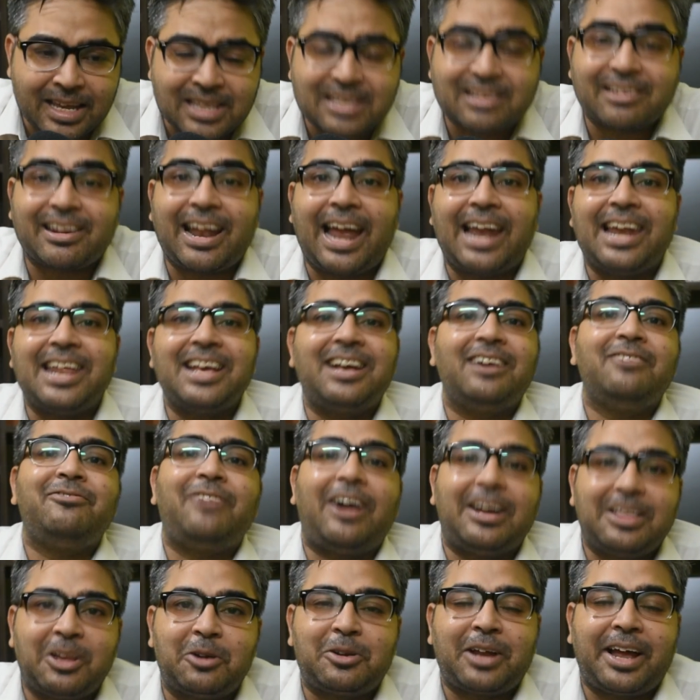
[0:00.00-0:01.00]
इस रैली का
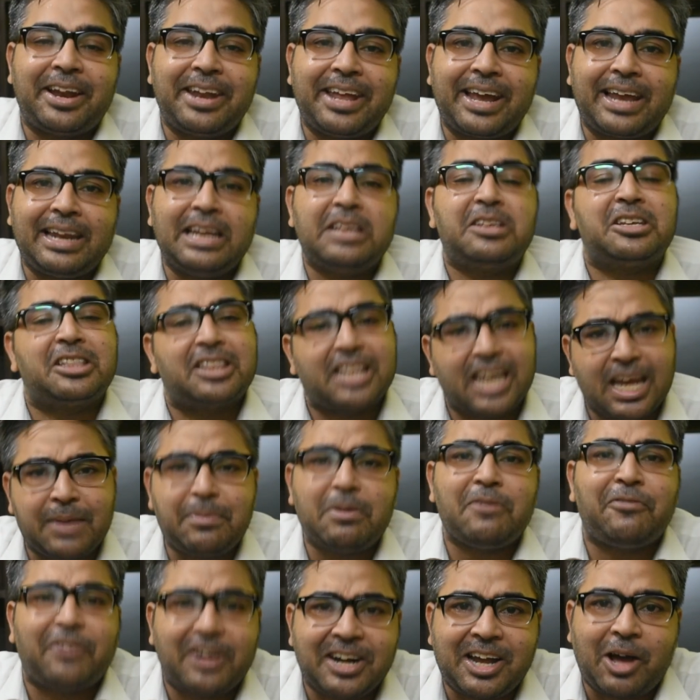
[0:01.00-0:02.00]
फ़ायदा उठाने के लिए जितने
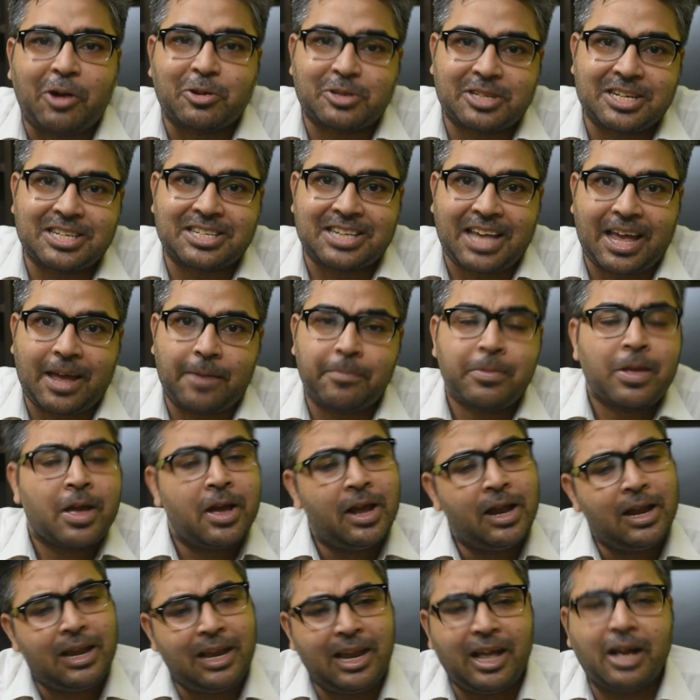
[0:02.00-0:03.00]
भी फंड हाउसेस हैं
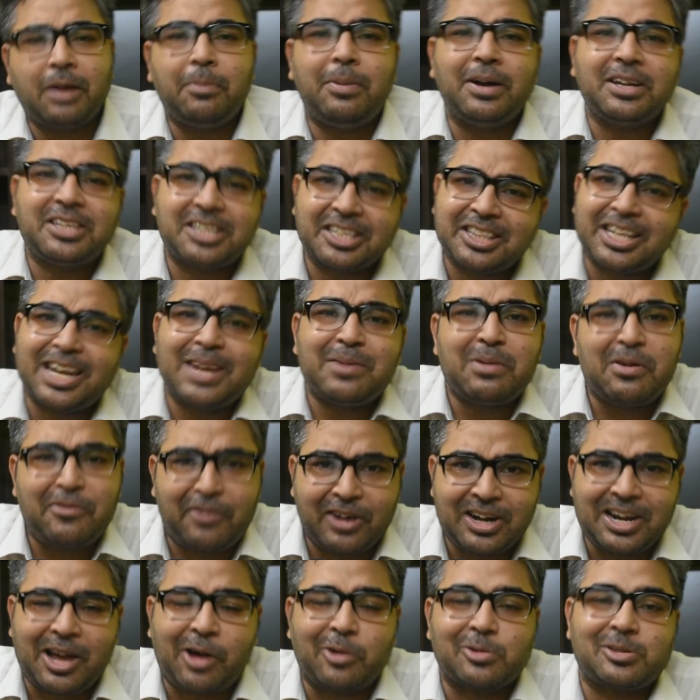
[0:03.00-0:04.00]
लगभग जितने भी
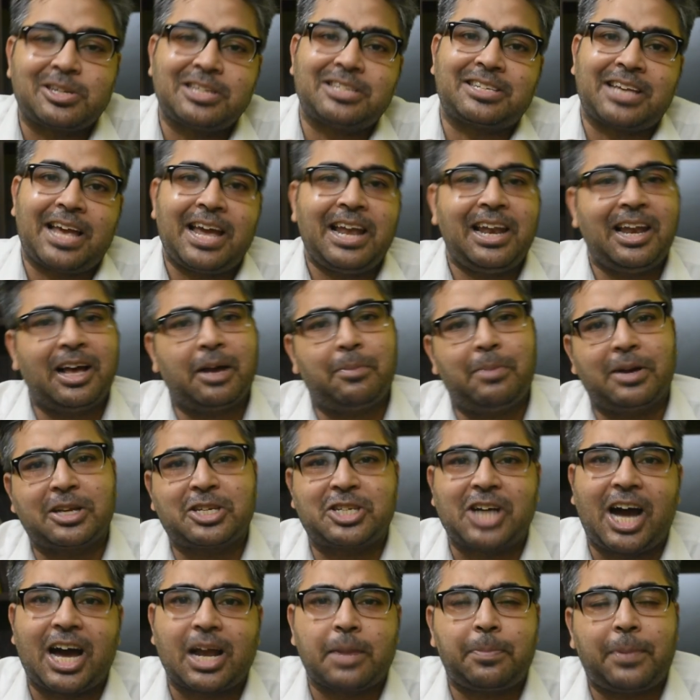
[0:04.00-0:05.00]
फंड हाउसेस हैं
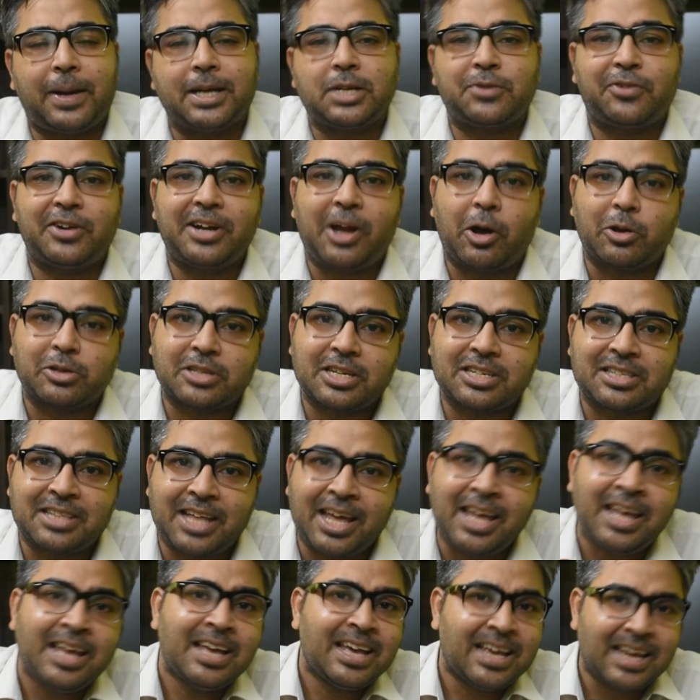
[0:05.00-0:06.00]
लगभग चार पांच फंड हाउसेस
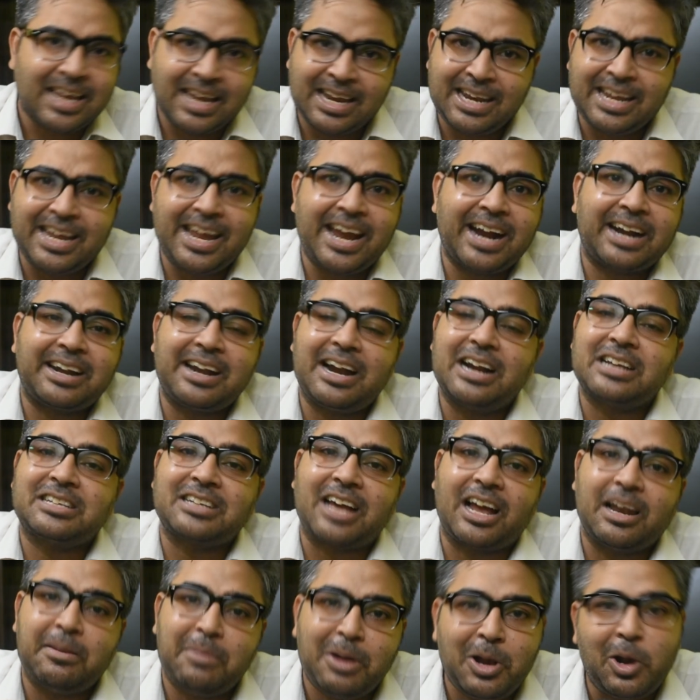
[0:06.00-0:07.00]
ने इन्हीं एक डेढ़
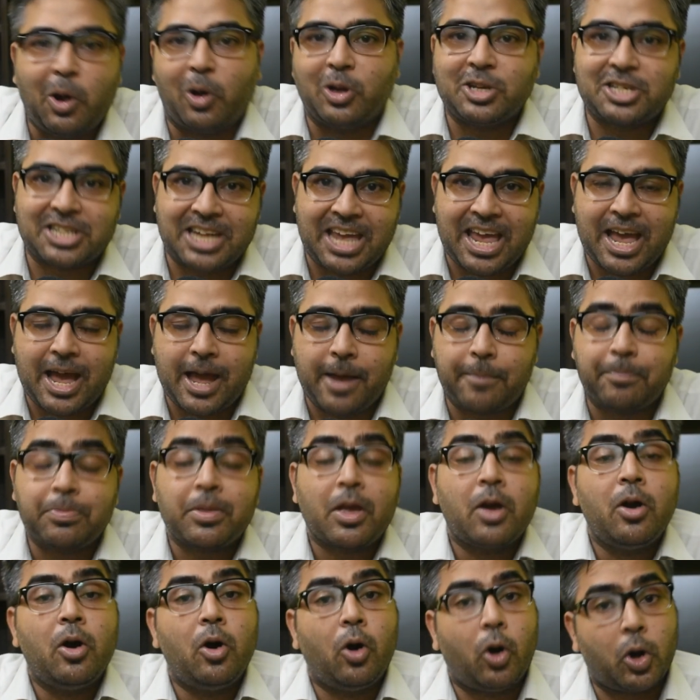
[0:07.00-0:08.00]
साल में लॉन्च किया है
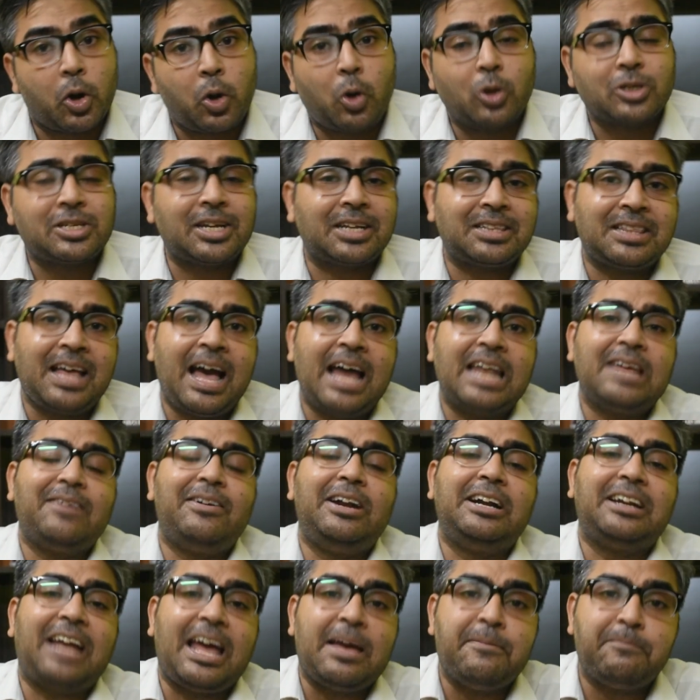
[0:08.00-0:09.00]
और हो सकता है आने
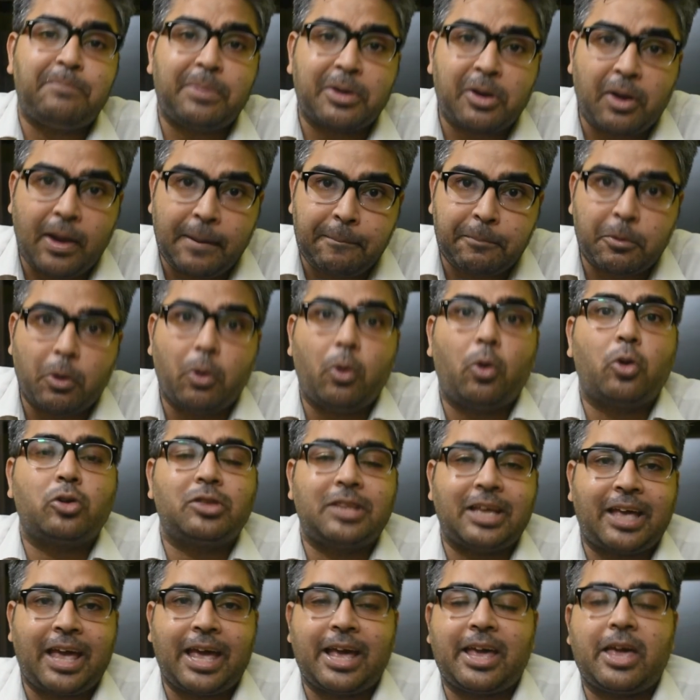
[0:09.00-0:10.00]
वाले टाइम पर आपको
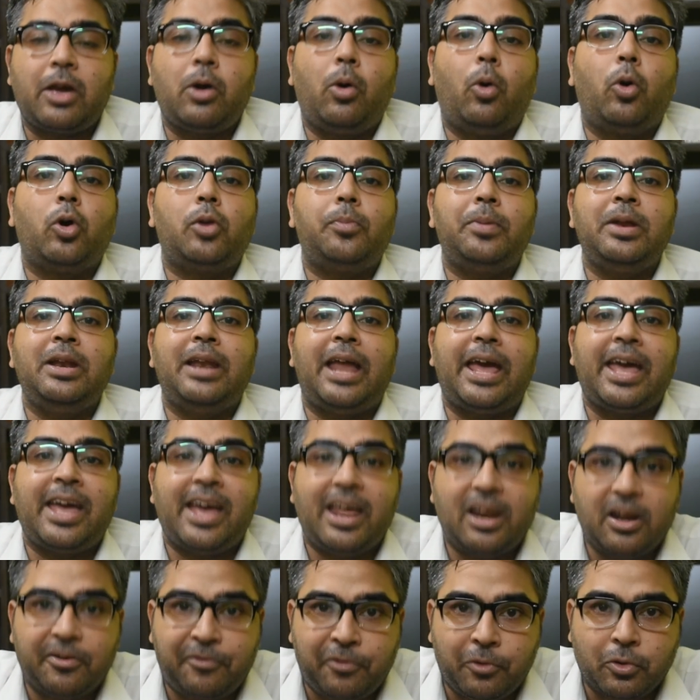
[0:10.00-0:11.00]
और दिखे कि और भी
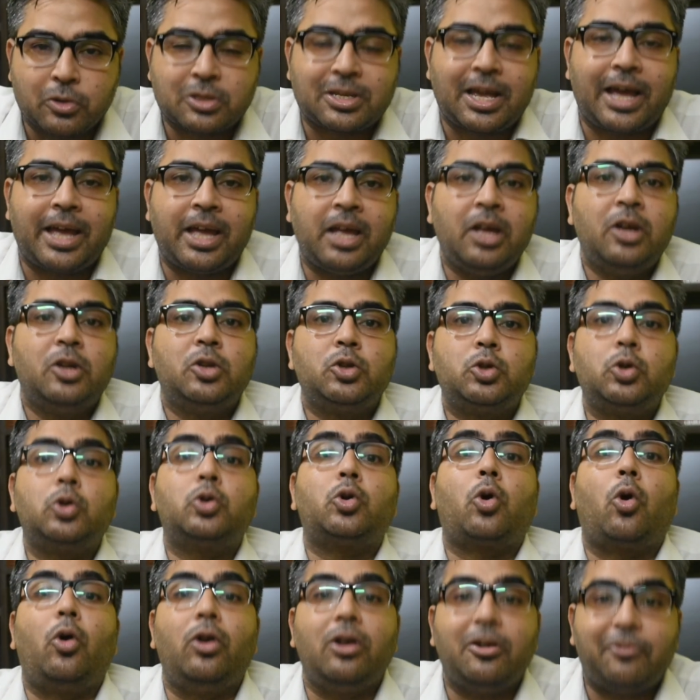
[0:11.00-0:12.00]
नए एन आए जो
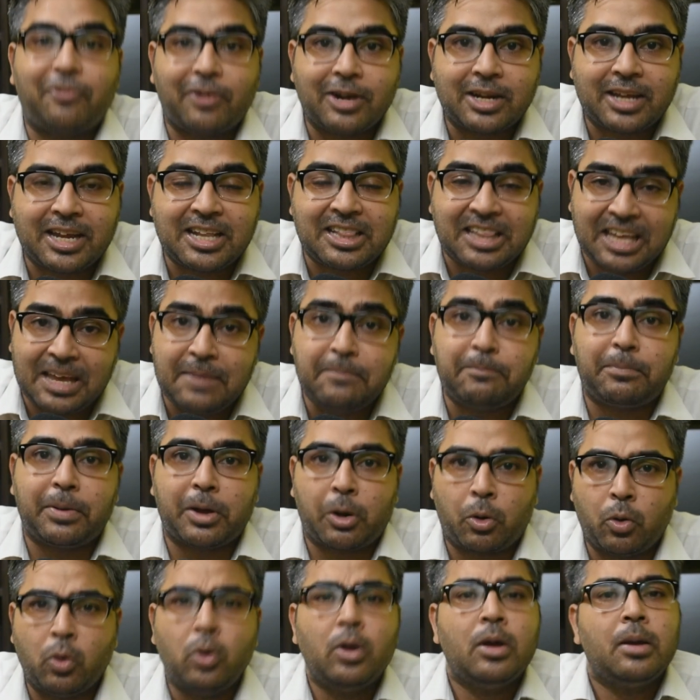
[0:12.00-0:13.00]
कॉन्ट फंड की थीम
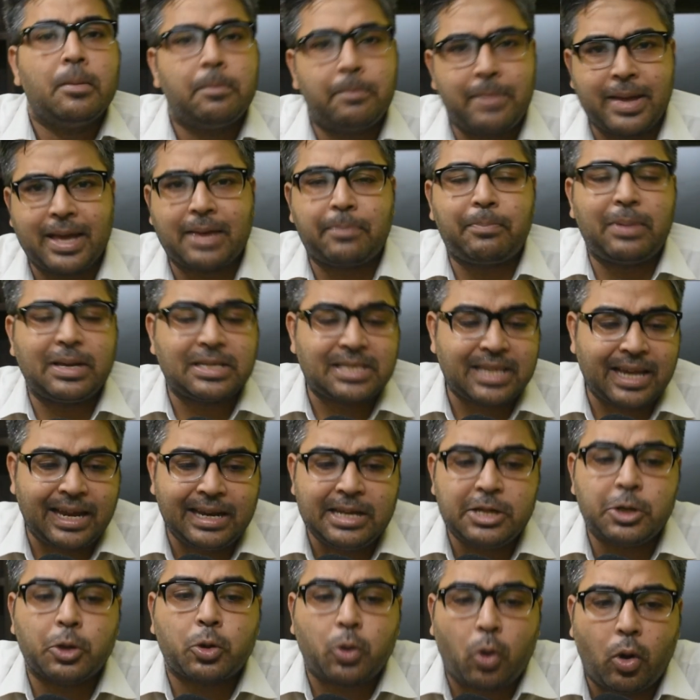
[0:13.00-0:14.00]
पर हो
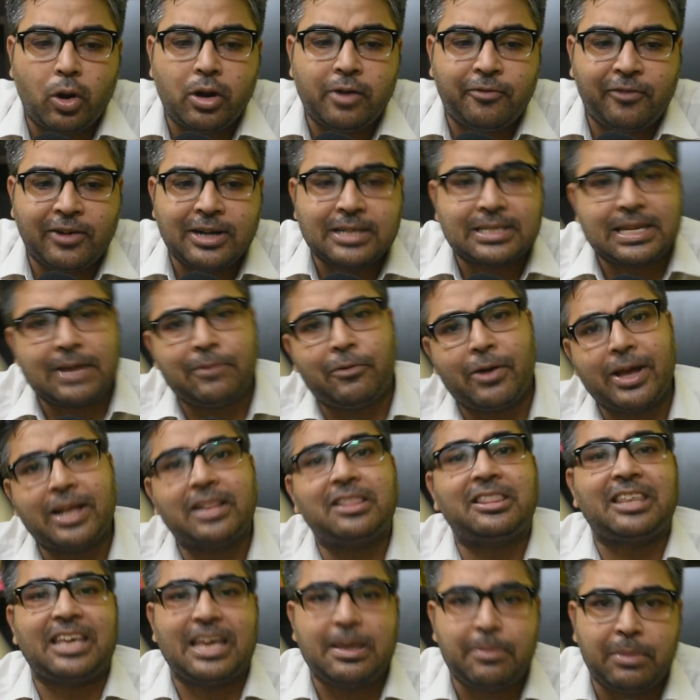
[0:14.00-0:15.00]
बेसिकली जो कॉन्ट फंड्स है वो
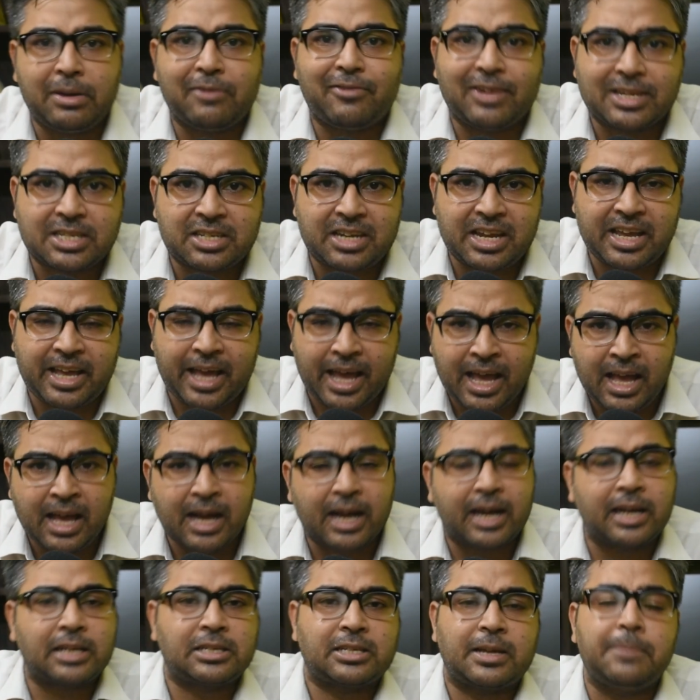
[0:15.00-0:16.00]
एक थीम इन्वेस्टिंग है
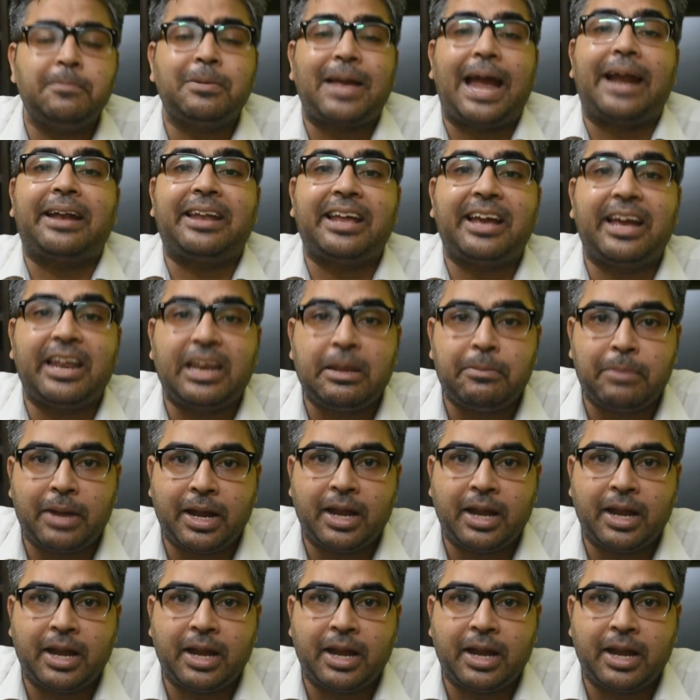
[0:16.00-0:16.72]
अगर से हम कैटेगरी